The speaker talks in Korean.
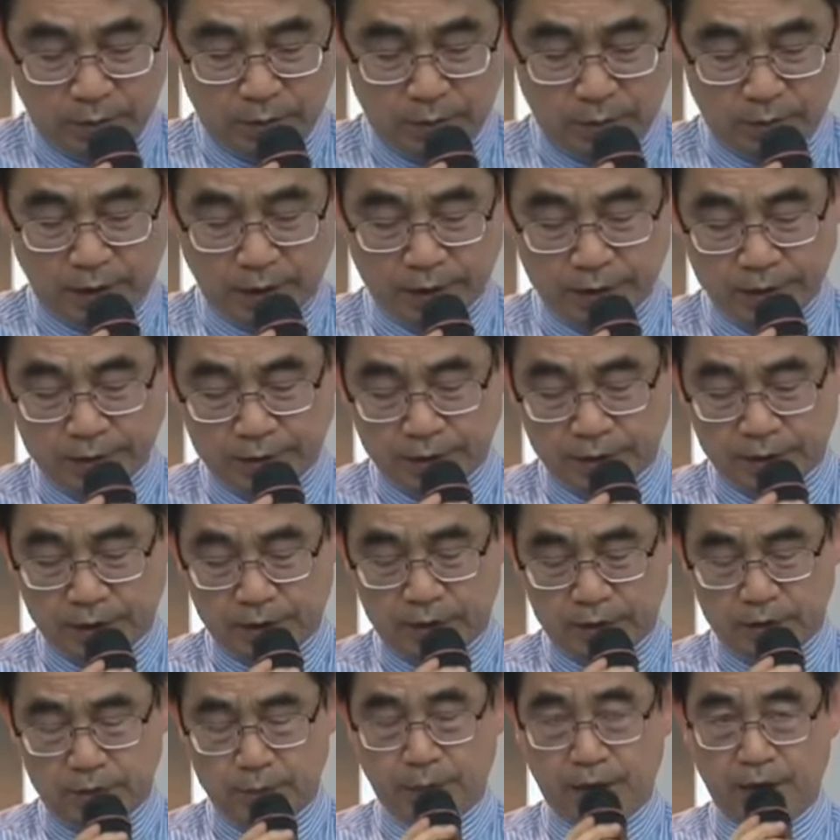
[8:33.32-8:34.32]
자기
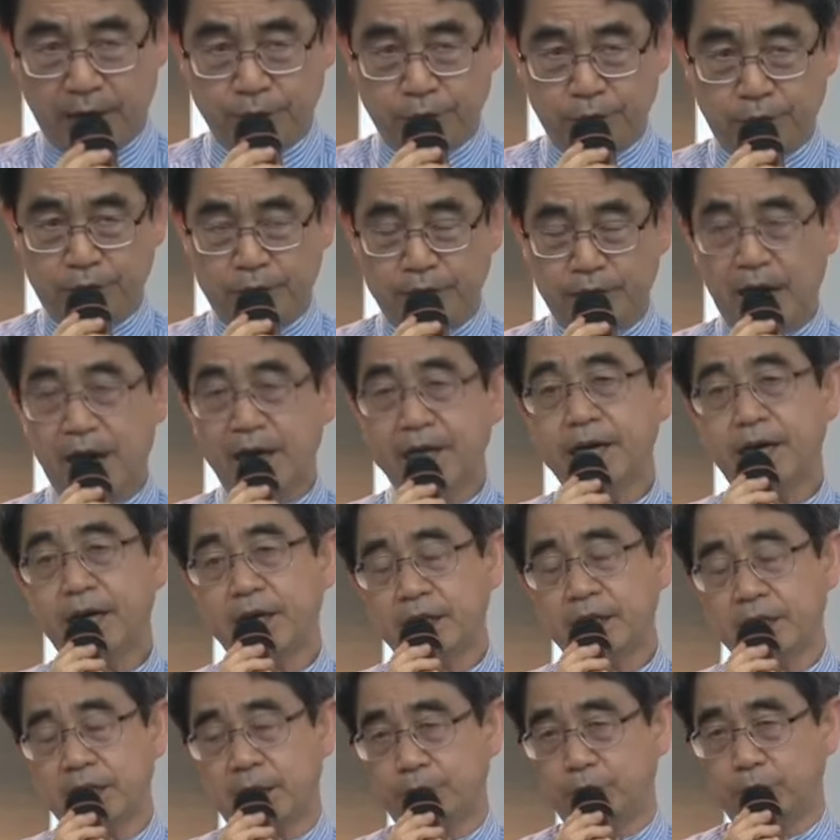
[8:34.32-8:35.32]
재산을 파괴하는
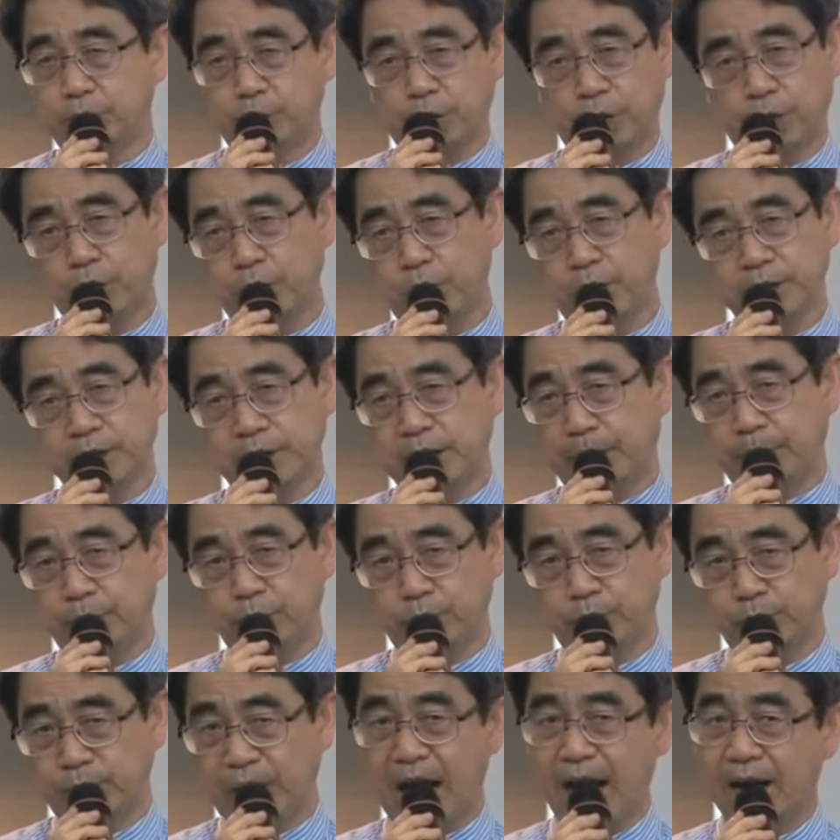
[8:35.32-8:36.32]
하나의 나쁨, 여러 가지
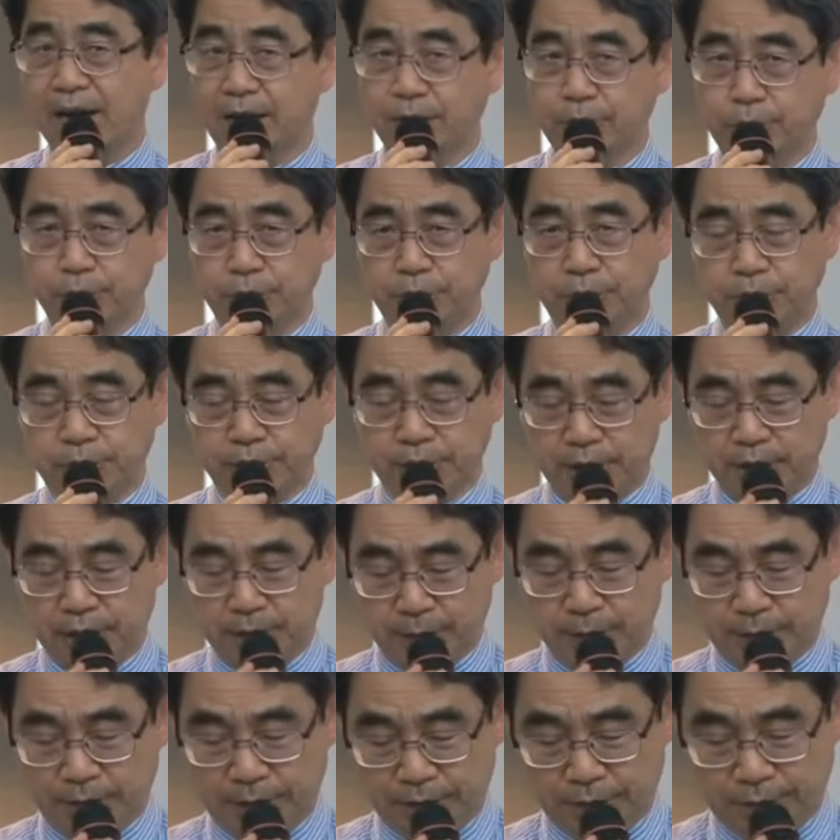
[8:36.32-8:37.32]
나쁨 다 갖고 있는 사람
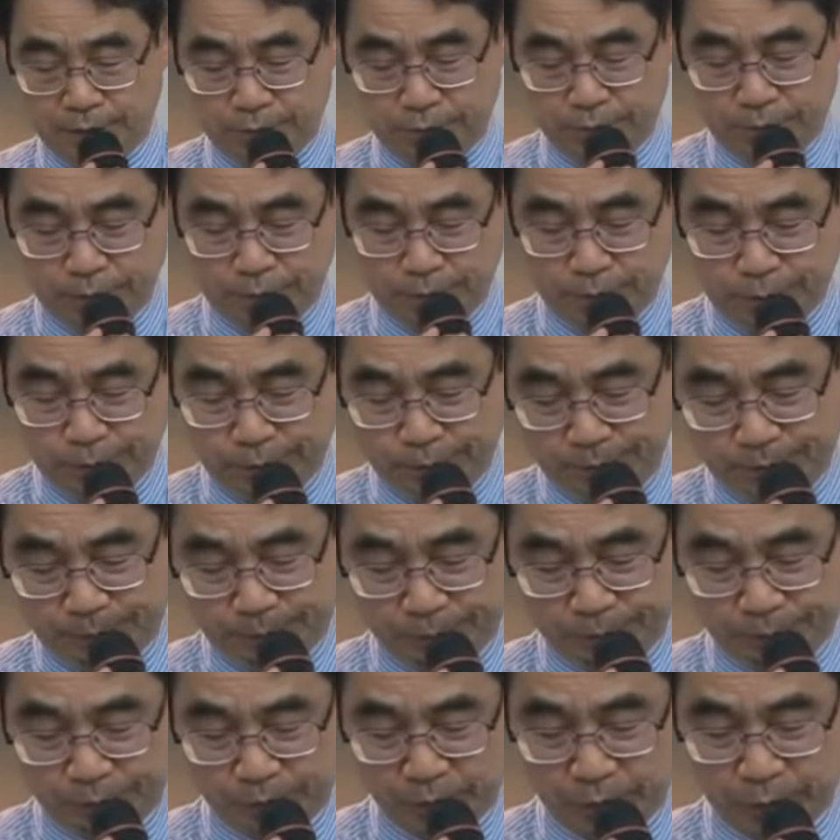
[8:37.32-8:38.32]
아니고요.
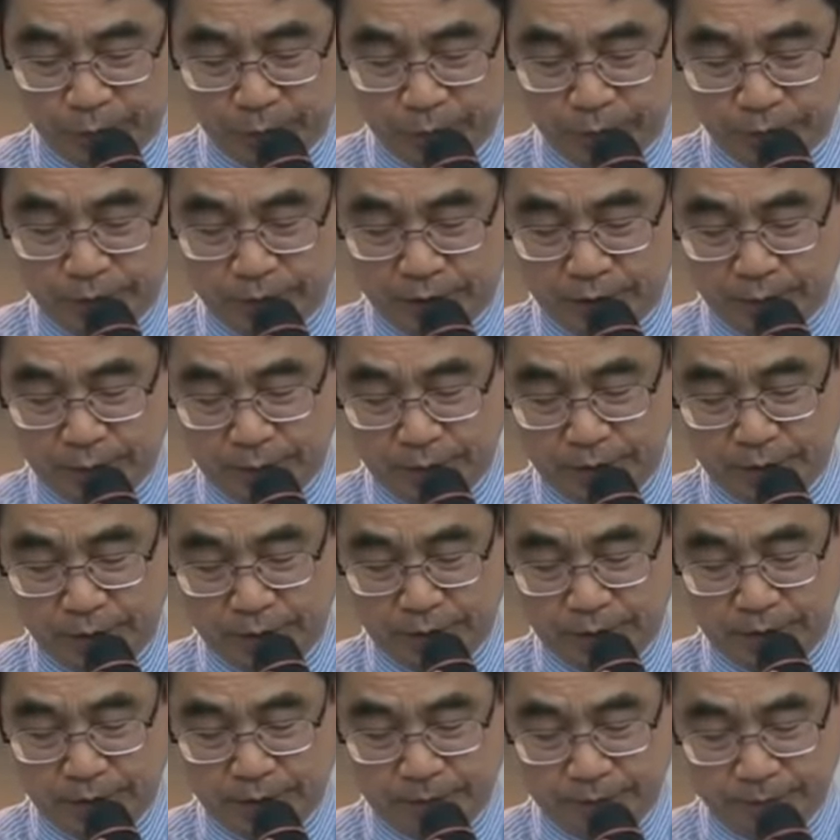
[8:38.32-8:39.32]
그런
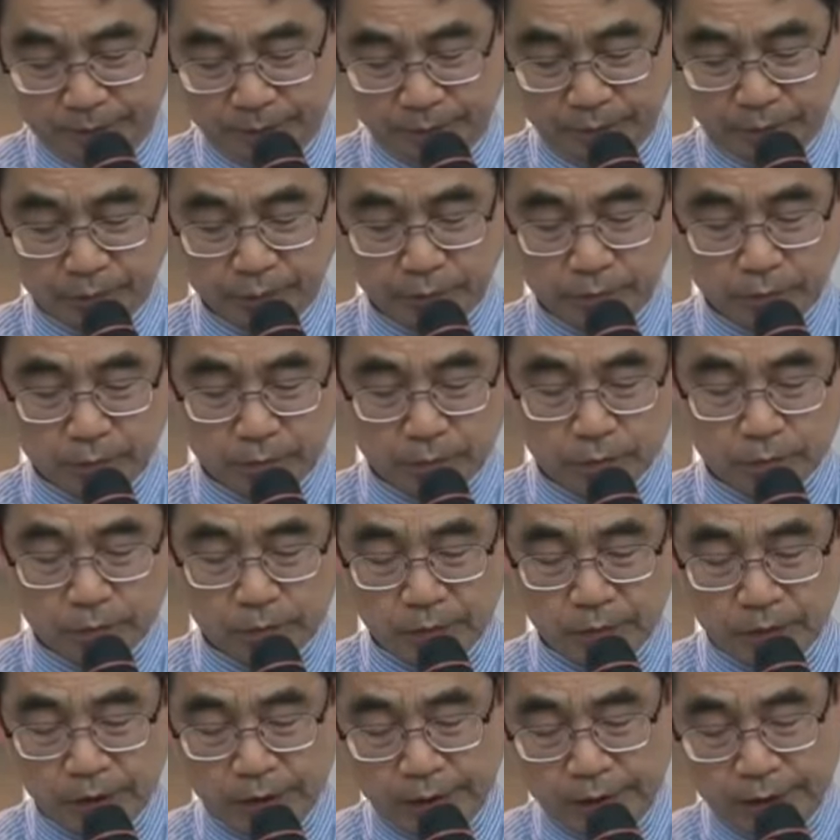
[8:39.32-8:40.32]
사람이다.
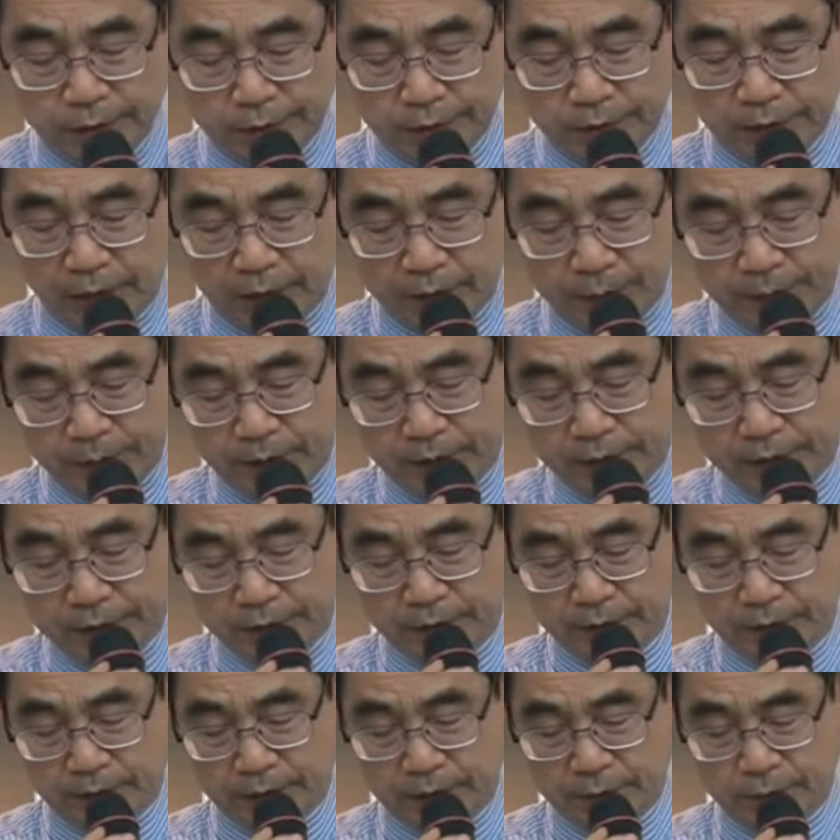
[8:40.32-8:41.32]
그래서 낭비하는
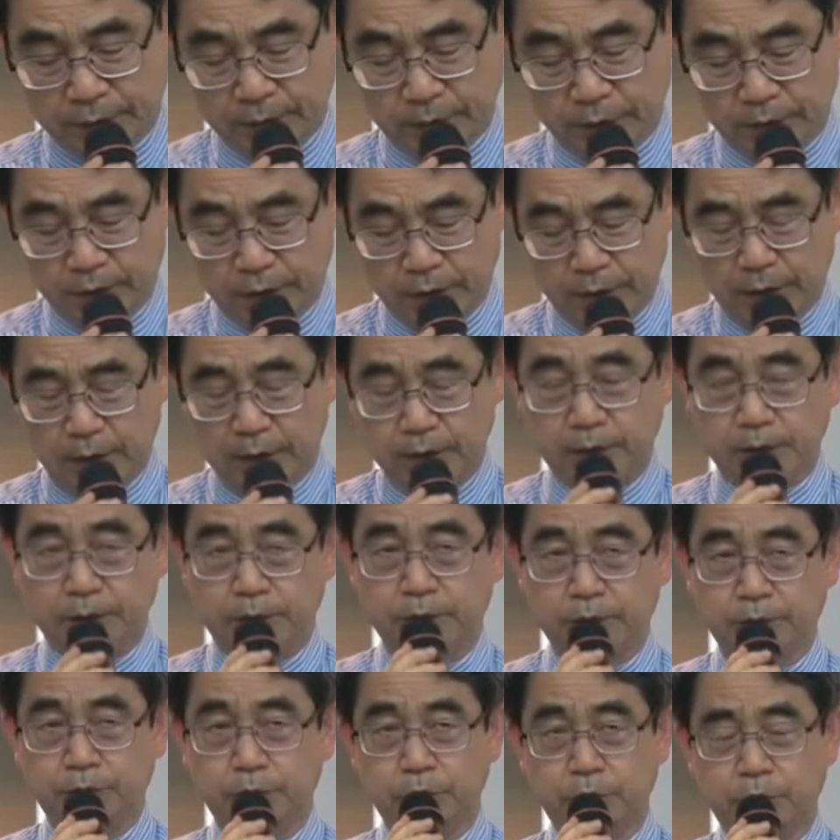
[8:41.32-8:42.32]
사람은
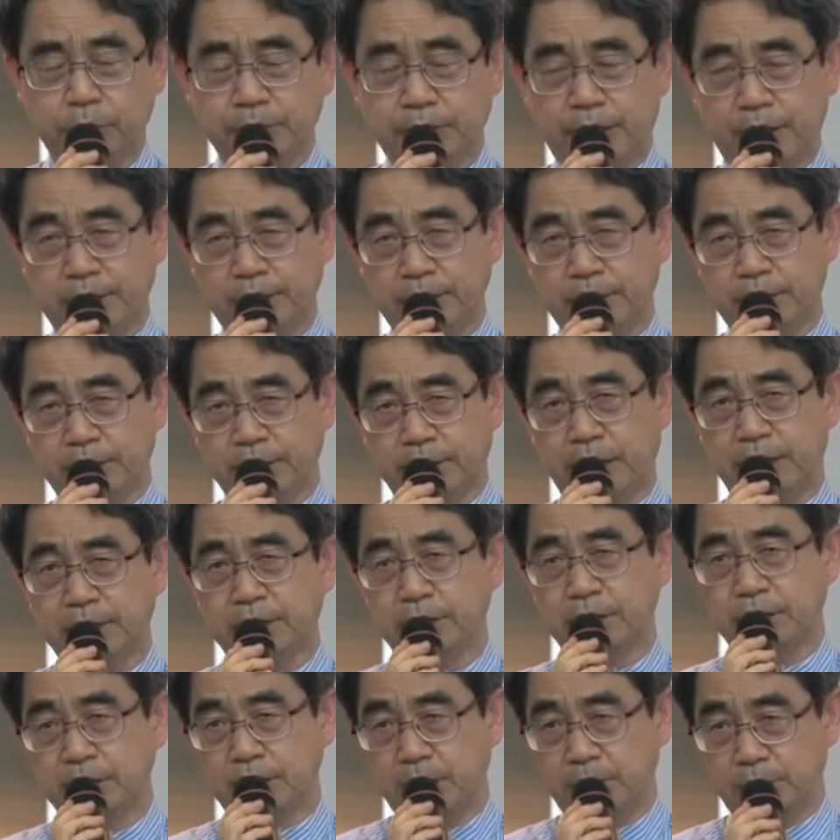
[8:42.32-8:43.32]
스스로 자기
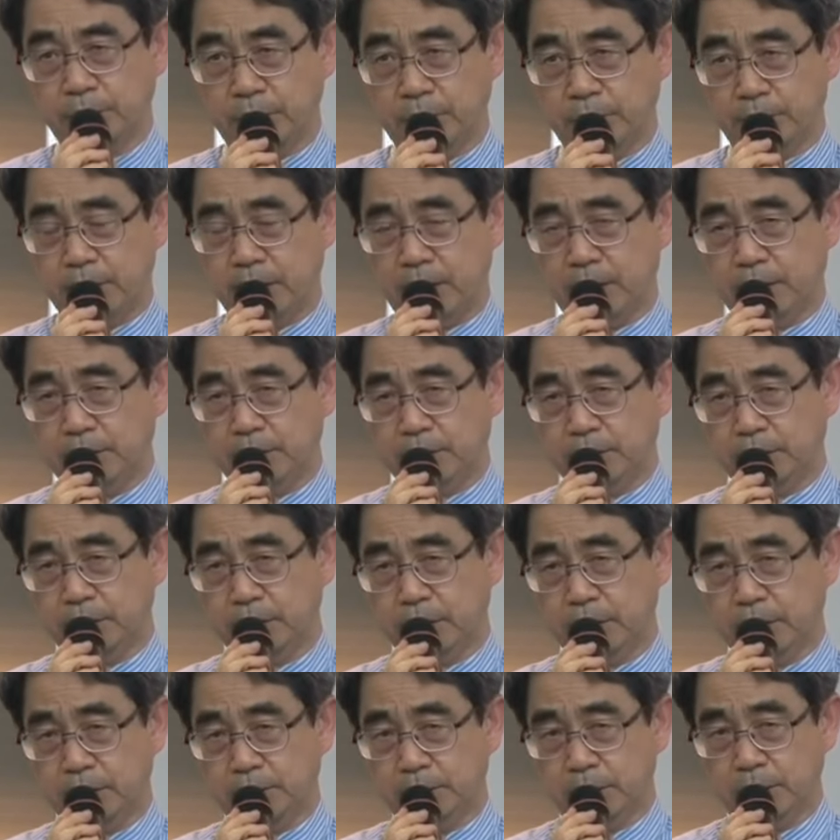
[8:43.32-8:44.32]
자신 때문에 망하는
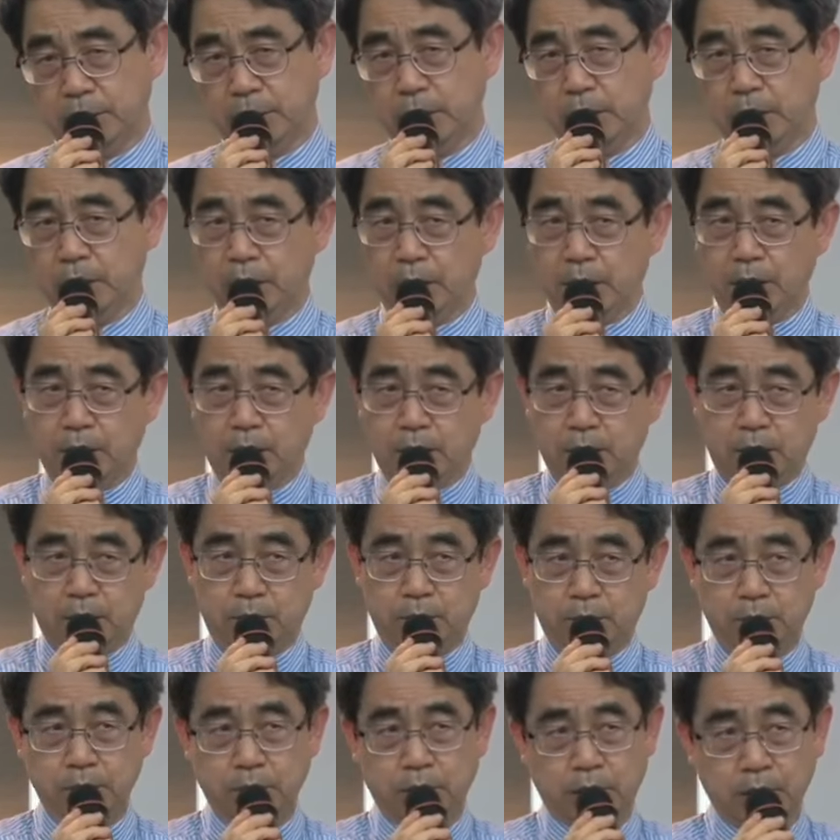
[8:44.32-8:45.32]
사람이다.
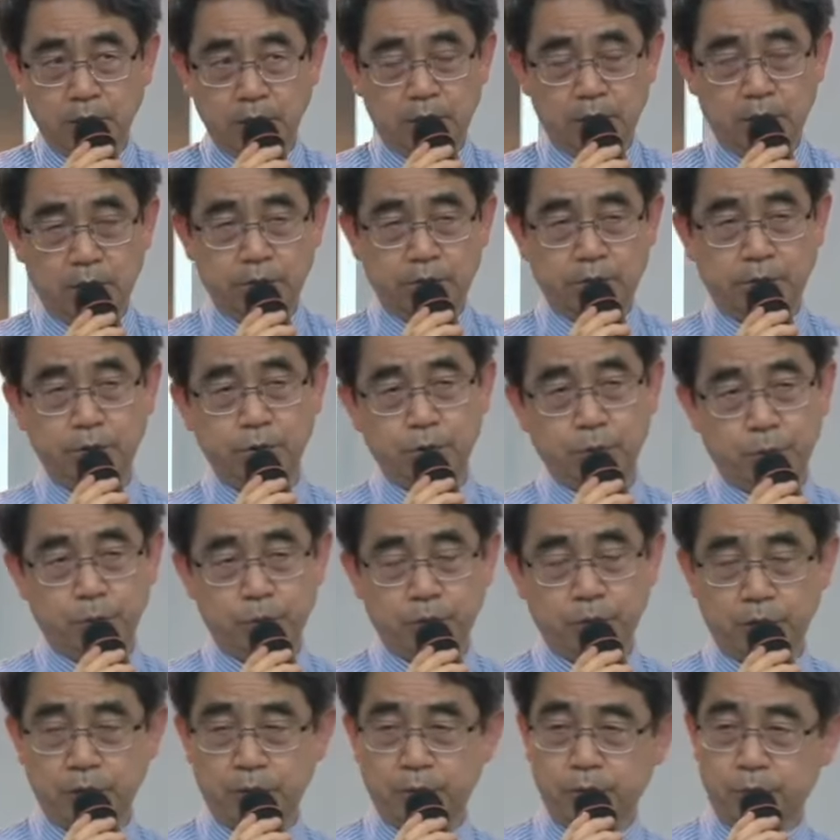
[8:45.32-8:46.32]
여러분 단테의
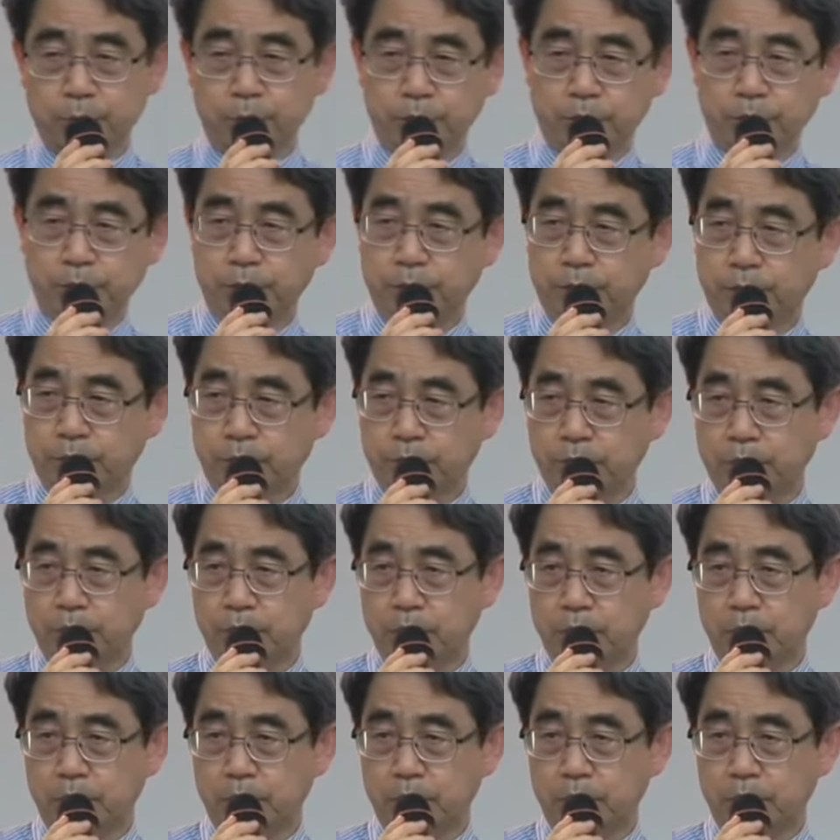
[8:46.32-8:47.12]
지옥편에 보면요.